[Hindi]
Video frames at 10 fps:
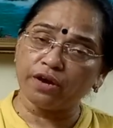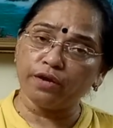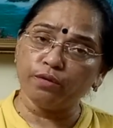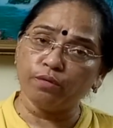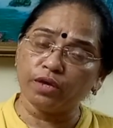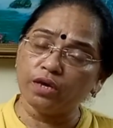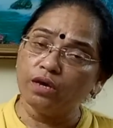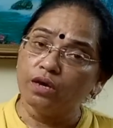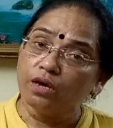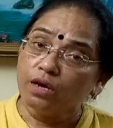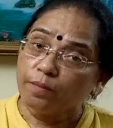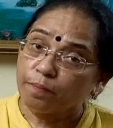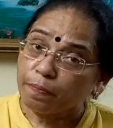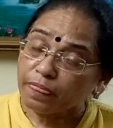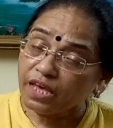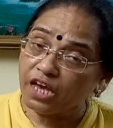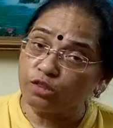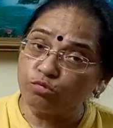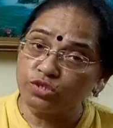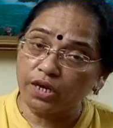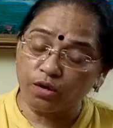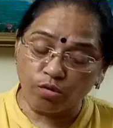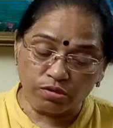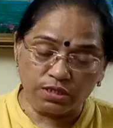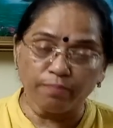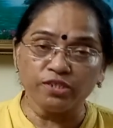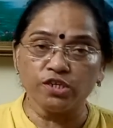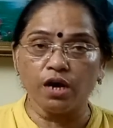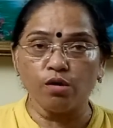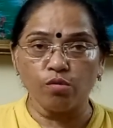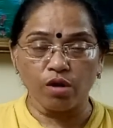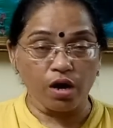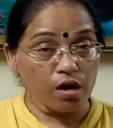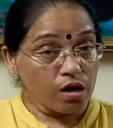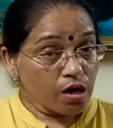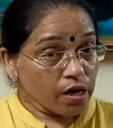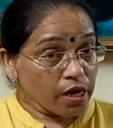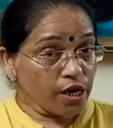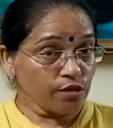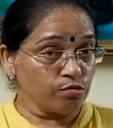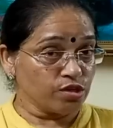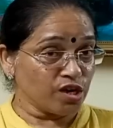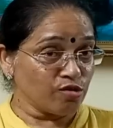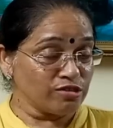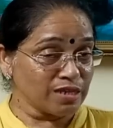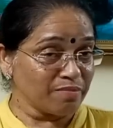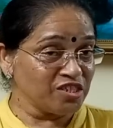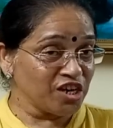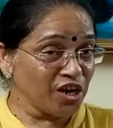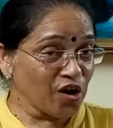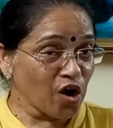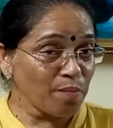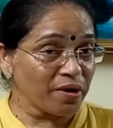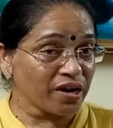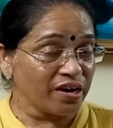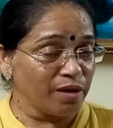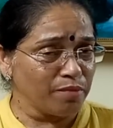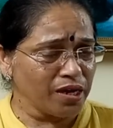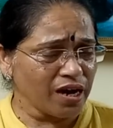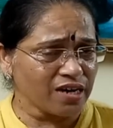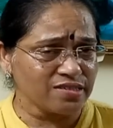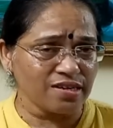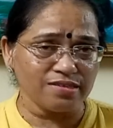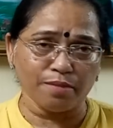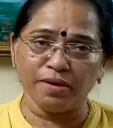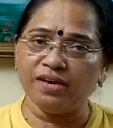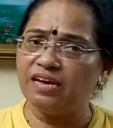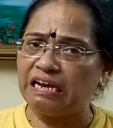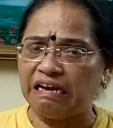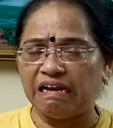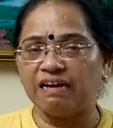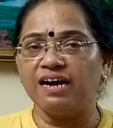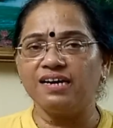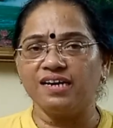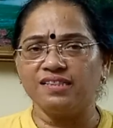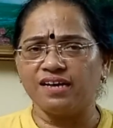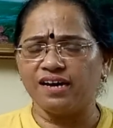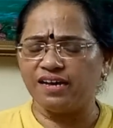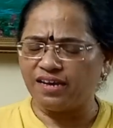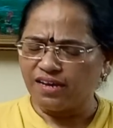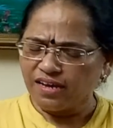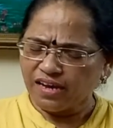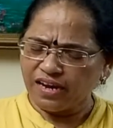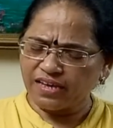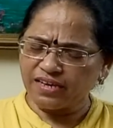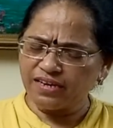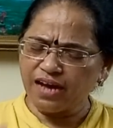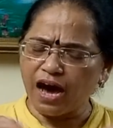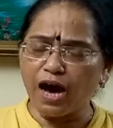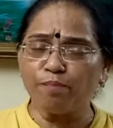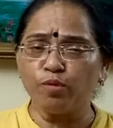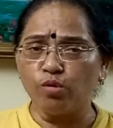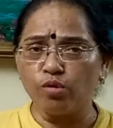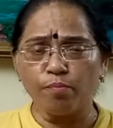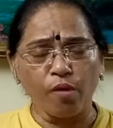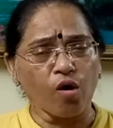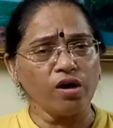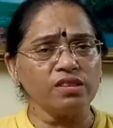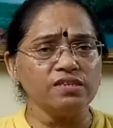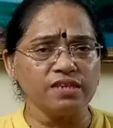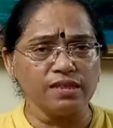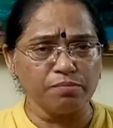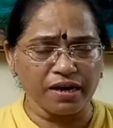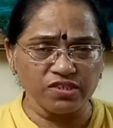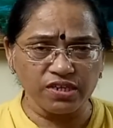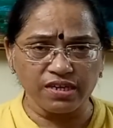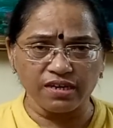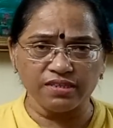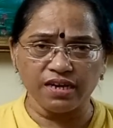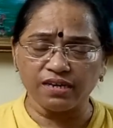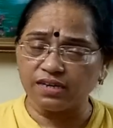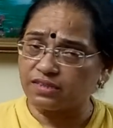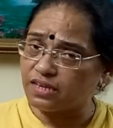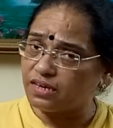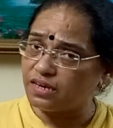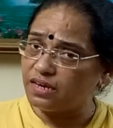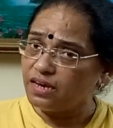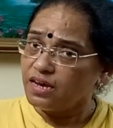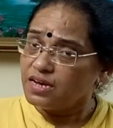करनी होगी एक दूसरे को समझना होगा एक दूसरे को समझने और परखने में अक्सर समय लगा करता है लेकिन आप लोग बहुत जल्दबाजी कर दिया करते हैं